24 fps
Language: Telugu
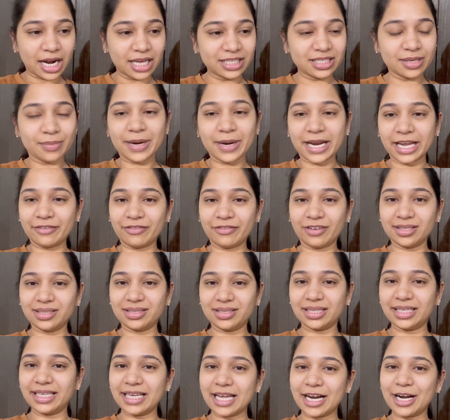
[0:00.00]
రాజా
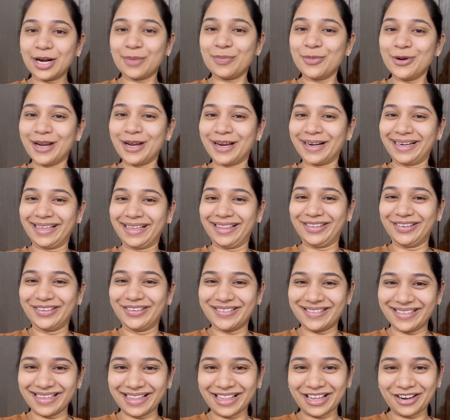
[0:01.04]
బ్రేక్ఫాస్ట్కి అన్నప్పుడు నాకు నిద్ర
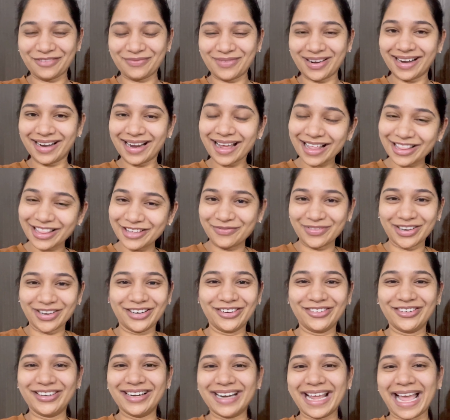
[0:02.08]
వస్తుంది అనమాట అదే
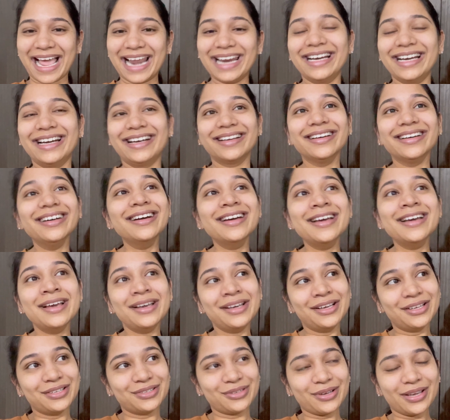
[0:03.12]
మనలో టాలెంట్
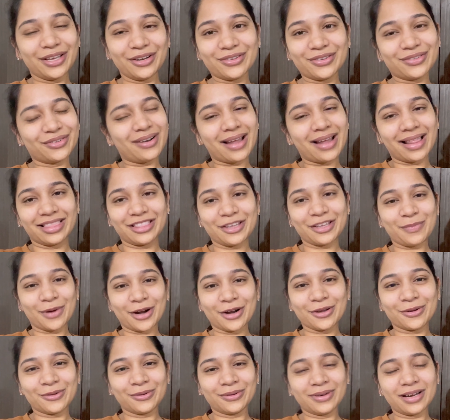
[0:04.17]
సో ఈరోజు కూడా అంతే
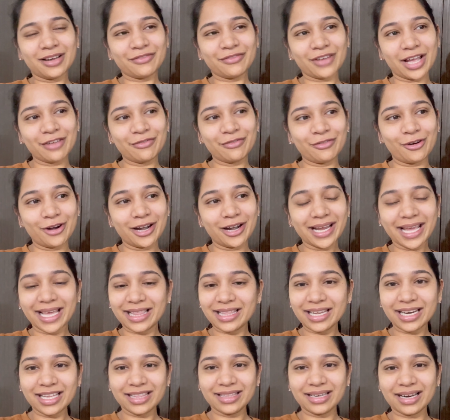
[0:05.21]
పడుకున్న ఫైవ్ ఫార్టీ
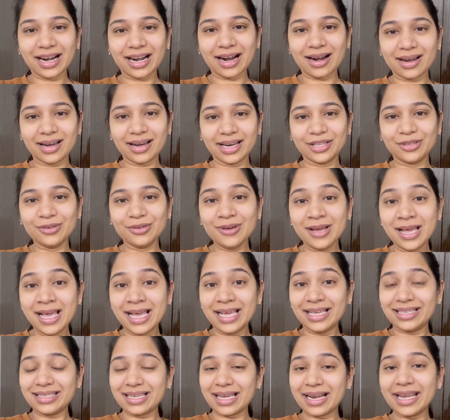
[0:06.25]
అయింది నిద్ర రావట్లేదు
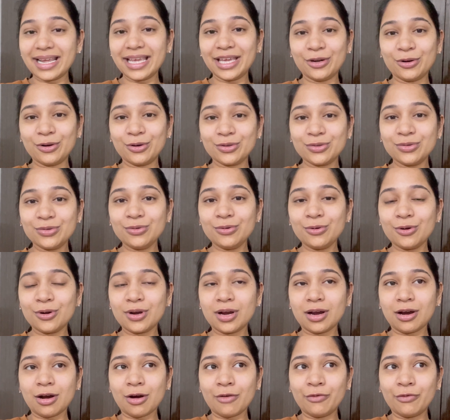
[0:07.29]
సరే ఈరోజు
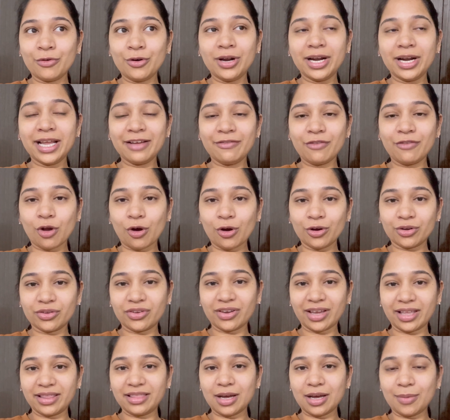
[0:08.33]
ఒక ఫుల్ డే వ్లాగ్
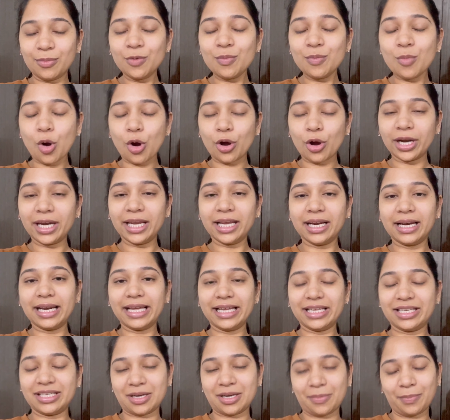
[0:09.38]
చేద్దాము మార్నింగ్
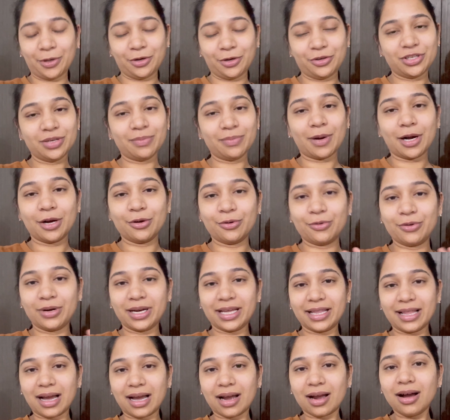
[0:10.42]
లేచినప్పటి నుంచి
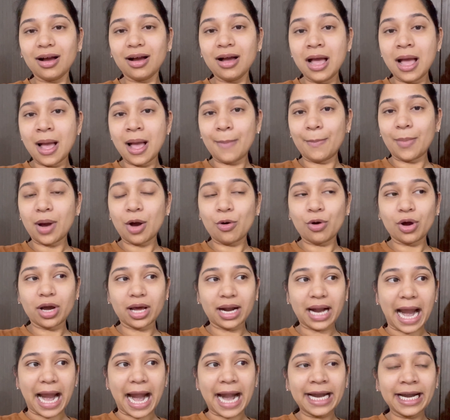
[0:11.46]
పడుకునేదాకా మా ఒక
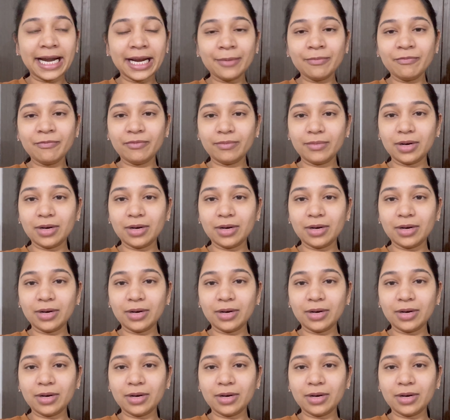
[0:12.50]
ర్యాండమ్